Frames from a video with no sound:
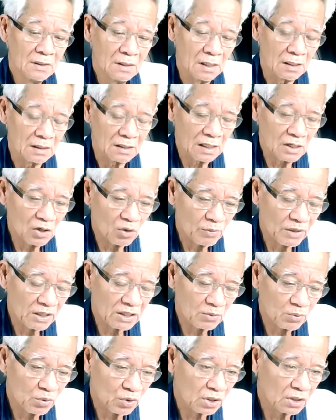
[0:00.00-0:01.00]
ไอ้ที่เรามา
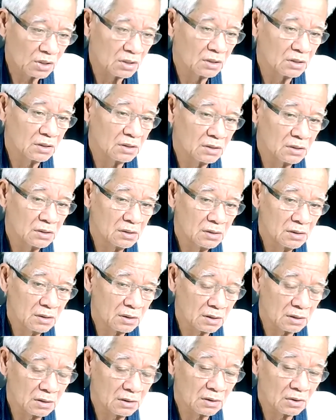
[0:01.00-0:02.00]
ทั้งหมดคือ
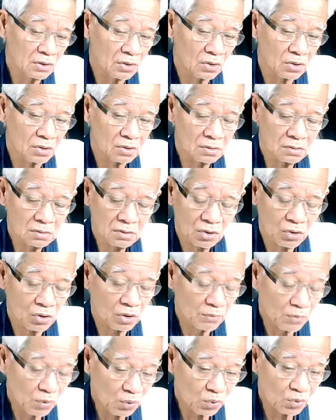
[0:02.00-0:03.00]
เรื่องของข้อ
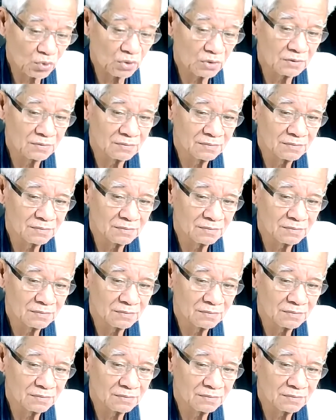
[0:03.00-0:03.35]
มูล